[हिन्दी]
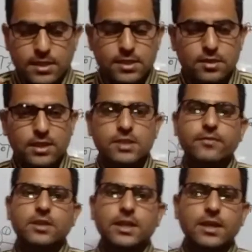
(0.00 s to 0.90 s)
इस इस
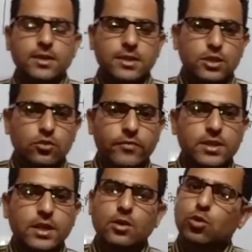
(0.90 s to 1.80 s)
देखिए ये जो
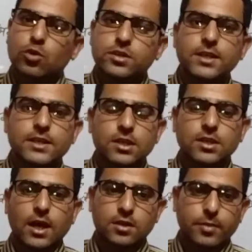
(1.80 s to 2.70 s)
विधि है खोज के
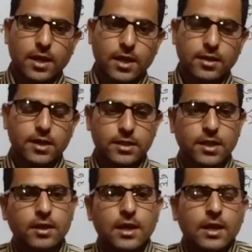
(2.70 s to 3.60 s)
सिद्धांत पर आधारित है